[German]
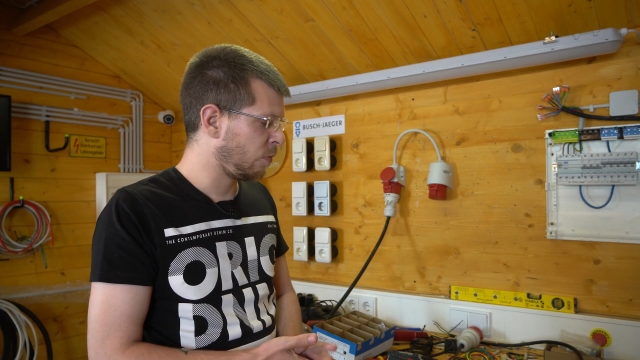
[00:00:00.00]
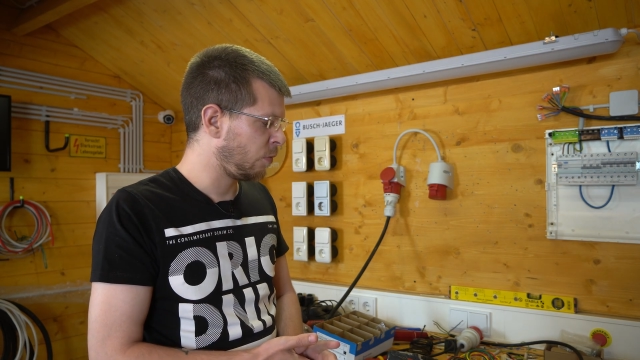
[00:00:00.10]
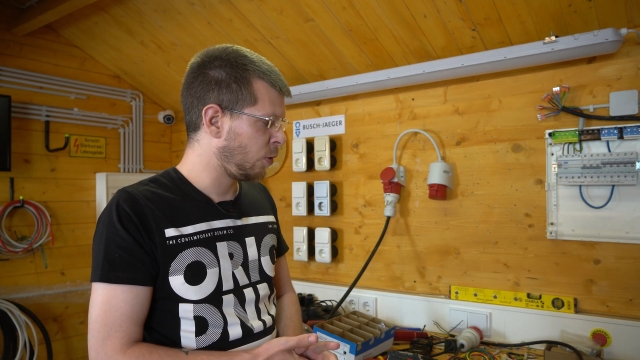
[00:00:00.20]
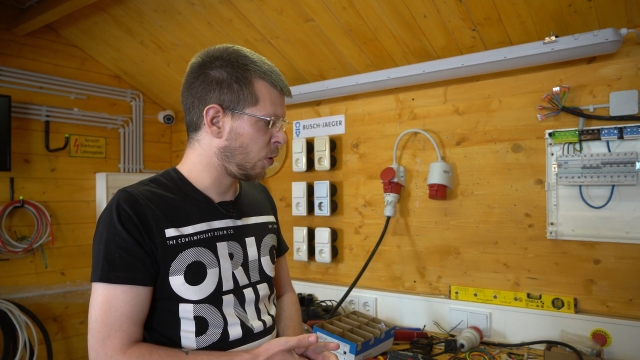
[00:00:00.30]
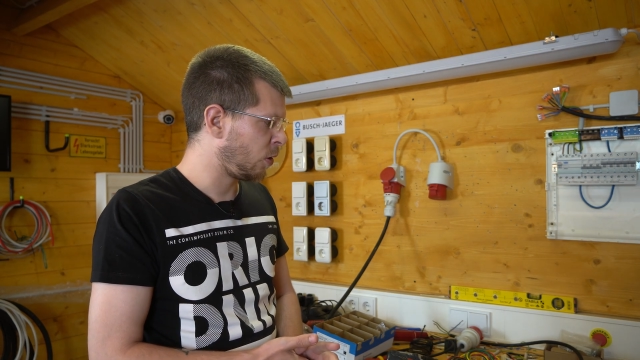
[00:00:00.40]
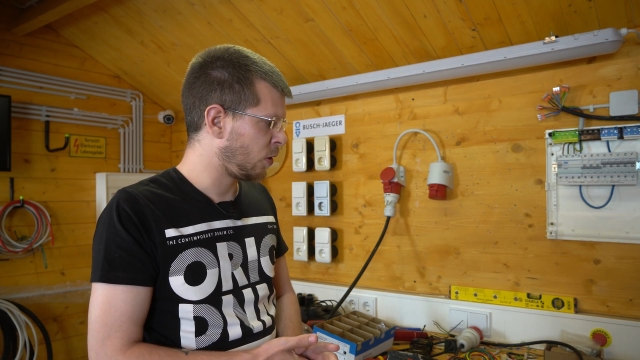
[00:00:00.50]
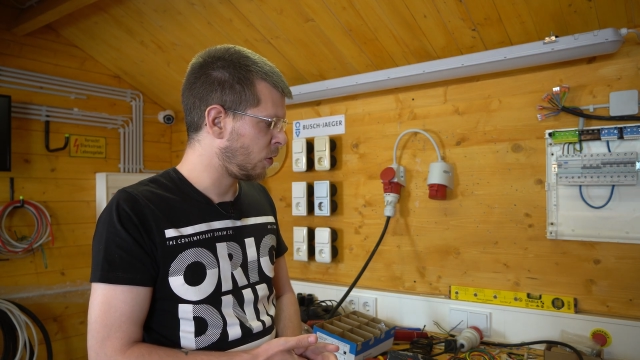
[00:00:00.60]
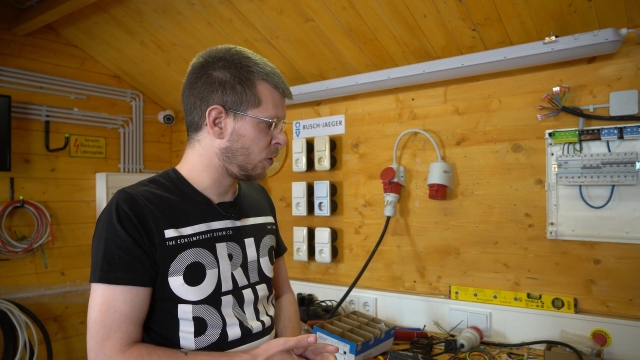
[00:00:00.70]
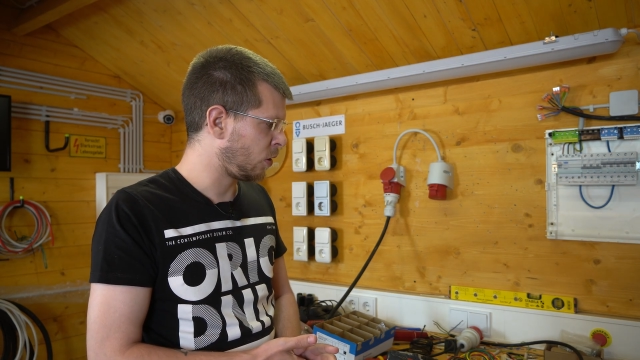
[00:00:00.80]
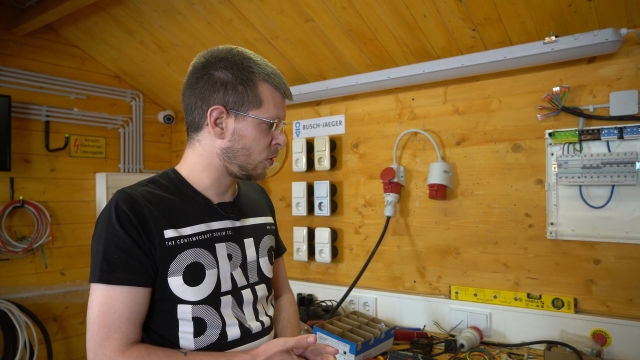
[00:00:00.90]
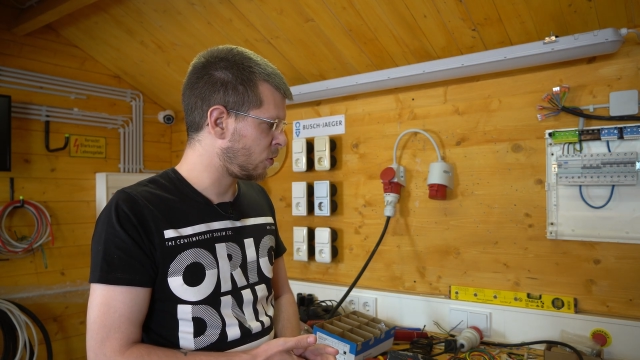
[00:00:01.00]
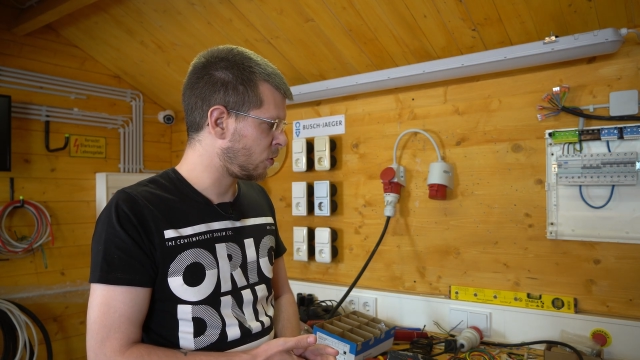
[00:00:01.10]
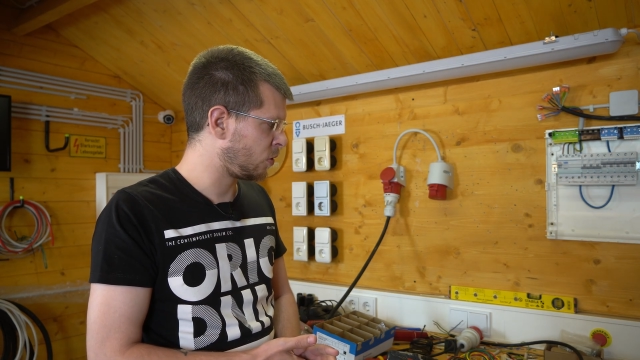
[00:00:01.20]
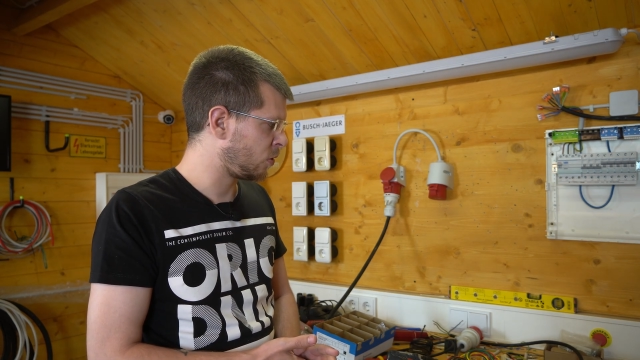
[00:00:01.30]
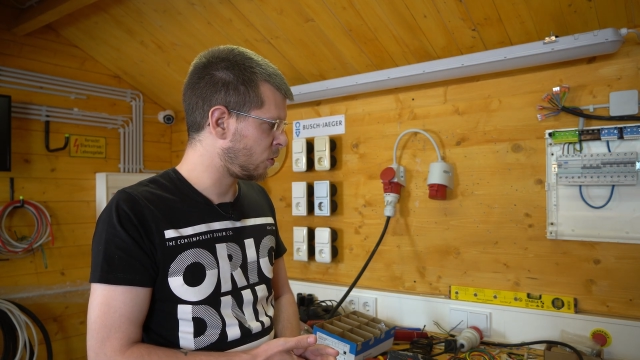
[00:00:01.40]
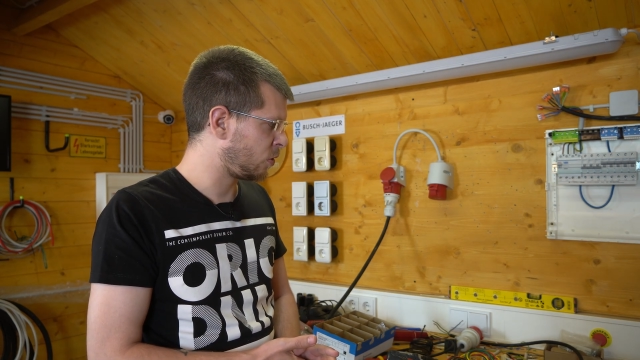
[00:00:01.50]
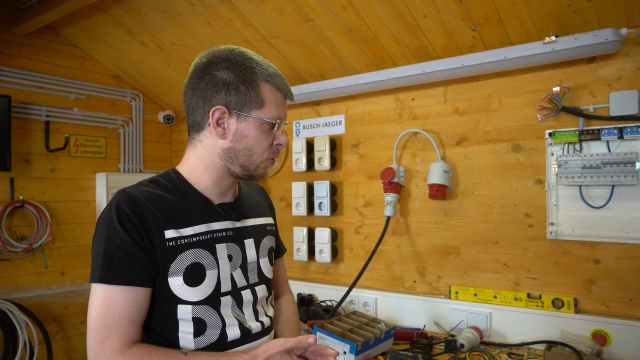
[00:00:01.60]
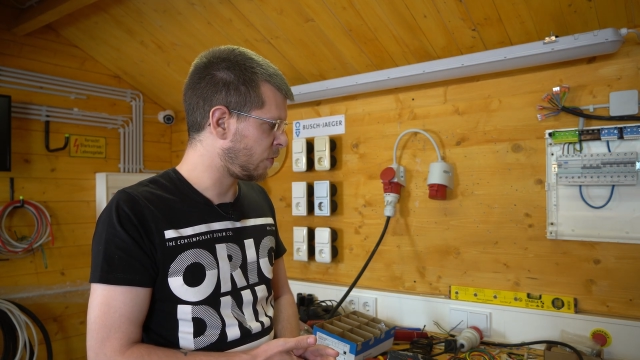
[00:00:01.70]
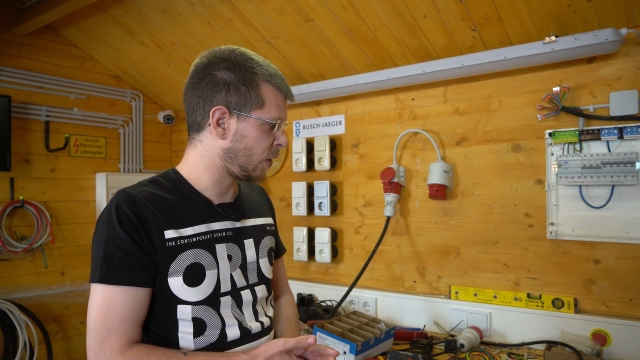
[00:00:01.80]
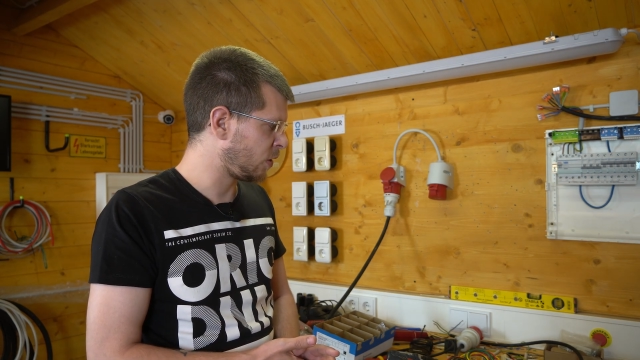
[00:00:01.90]
Ja, das
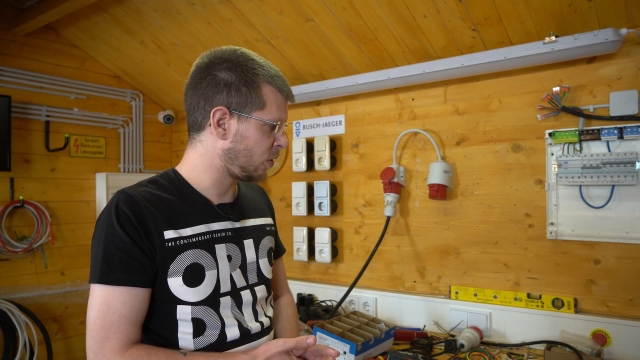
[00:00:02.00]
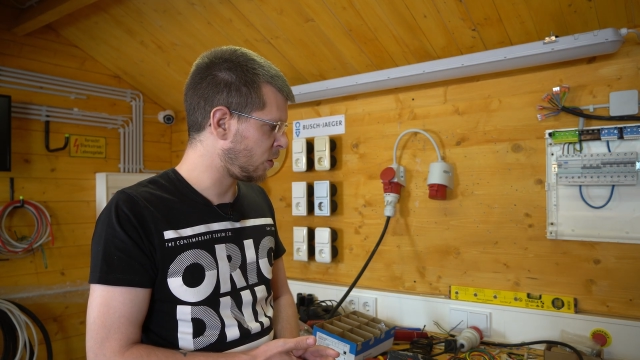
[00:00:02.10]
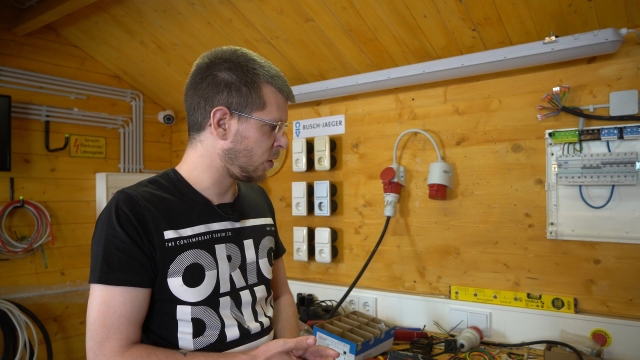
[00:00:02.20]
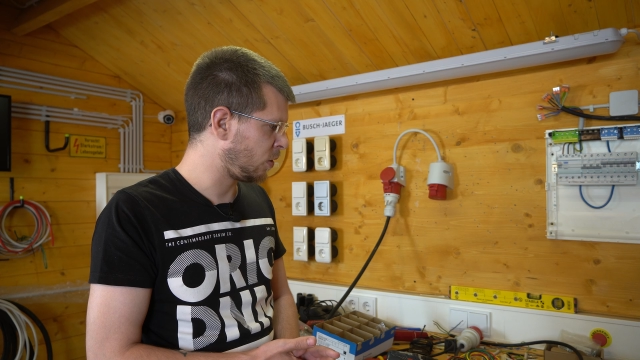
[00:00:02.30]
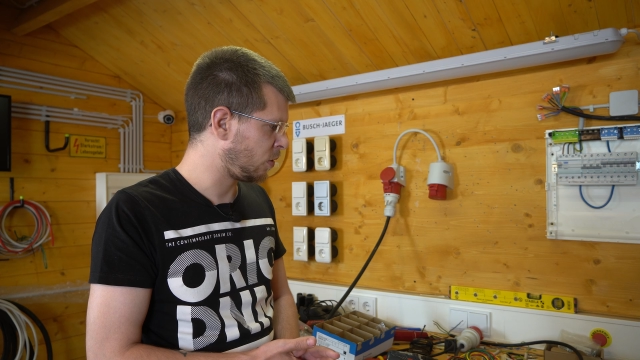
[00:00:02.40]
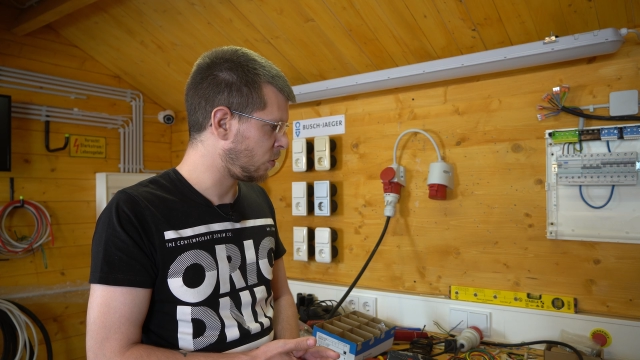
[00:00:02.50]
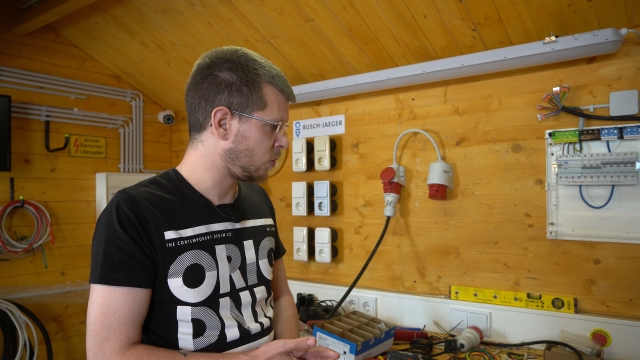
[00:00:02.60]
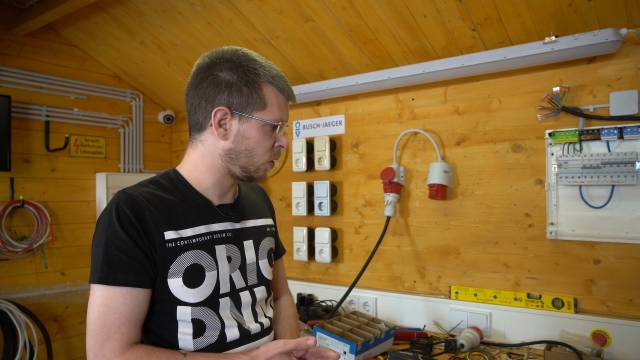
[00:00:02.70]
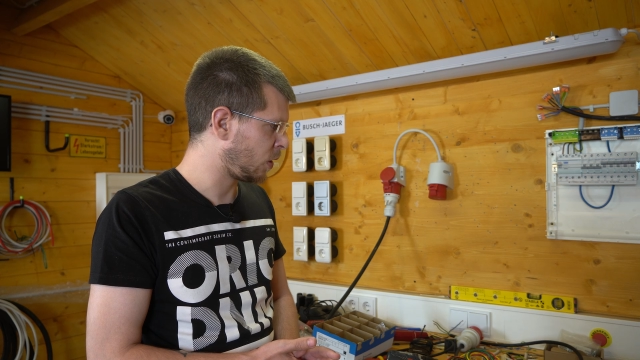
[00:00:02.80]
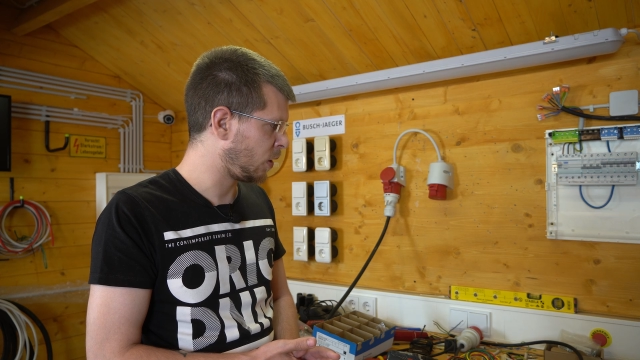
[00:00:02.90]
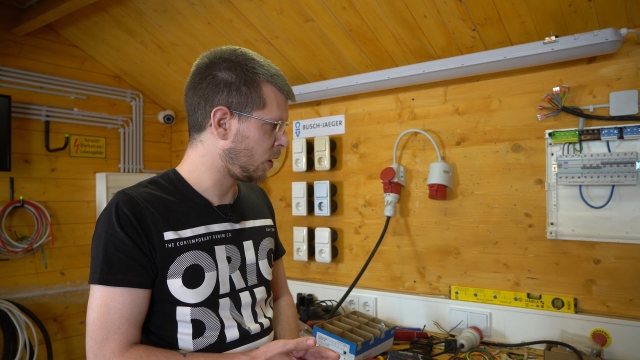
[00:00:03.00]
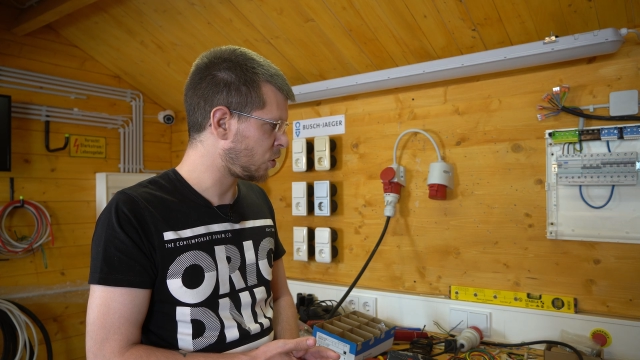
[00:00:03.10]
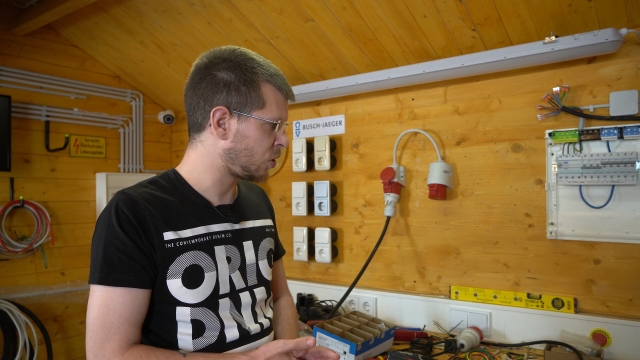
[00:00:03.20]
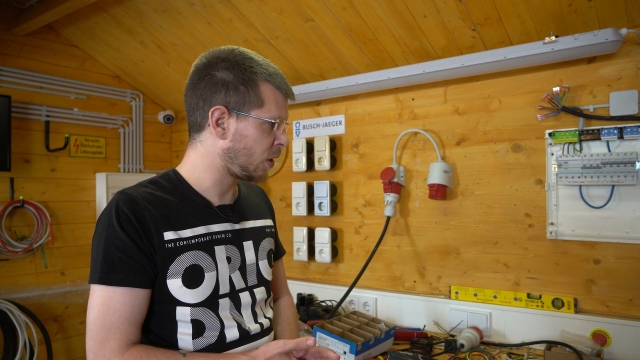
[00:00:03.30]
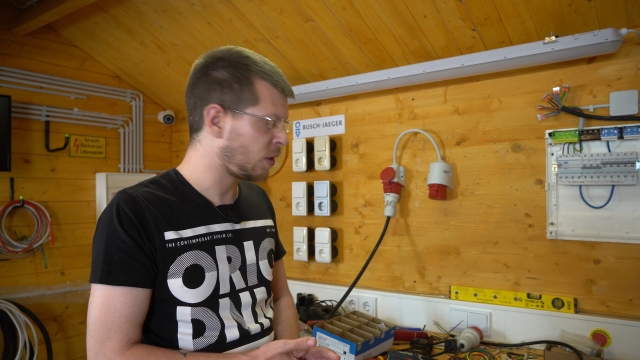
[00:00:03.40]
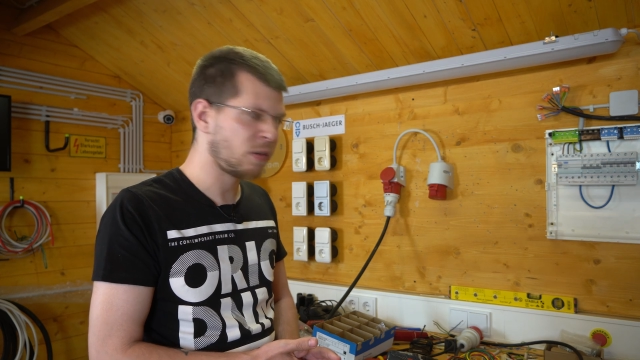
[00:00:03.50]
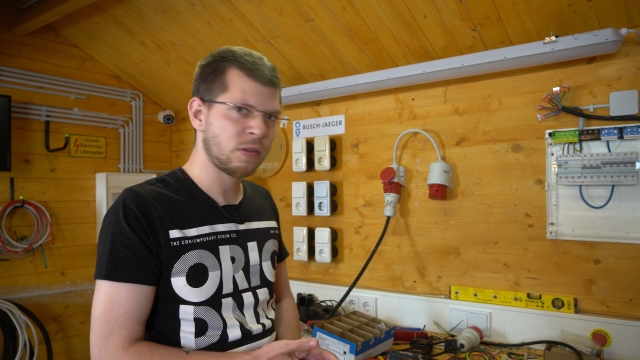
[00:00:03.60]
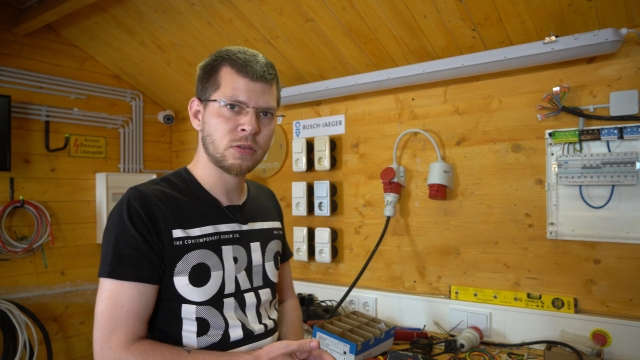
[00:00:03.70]
war's dann an der Stelle.